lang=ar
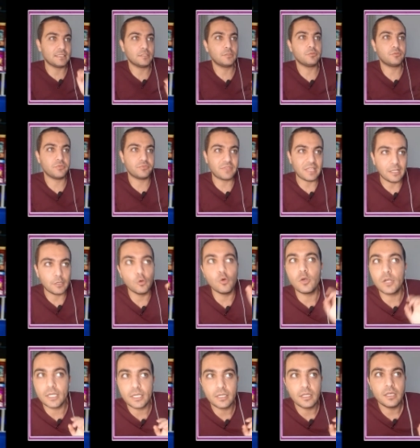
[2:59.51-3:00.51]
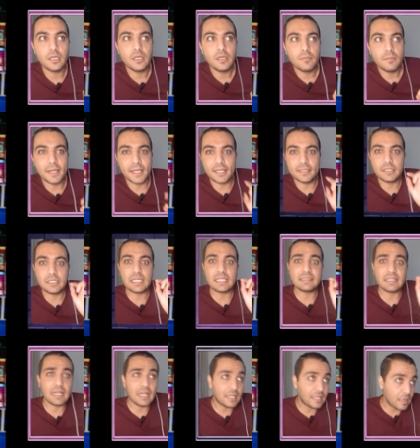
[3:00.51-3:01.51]
تدخل تفتح جوجل بعد كده
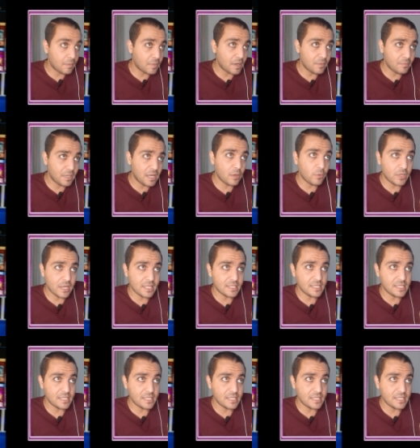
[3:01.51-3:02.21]
تضغط على الكاميرا الملونه